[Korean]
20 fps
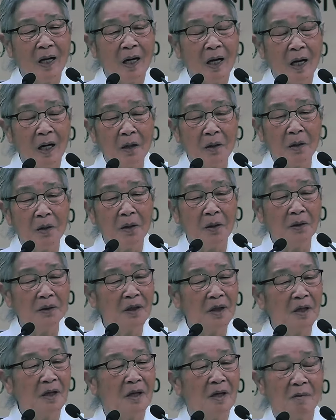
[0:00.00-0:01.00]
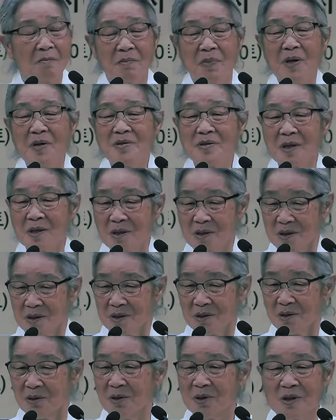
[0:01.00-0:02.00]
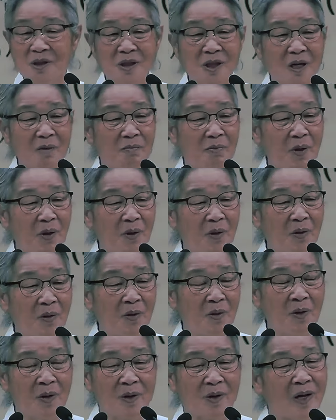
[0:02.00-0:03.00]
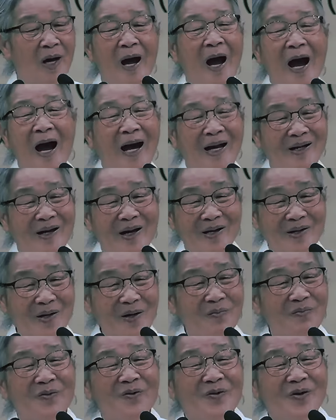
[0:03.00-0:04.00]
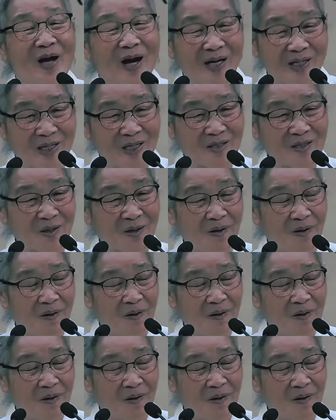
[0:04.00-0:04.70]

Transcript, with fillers: 아유 어디 편찮으셔서 혹시나 병 아니 아니요 붕에 가셨어요.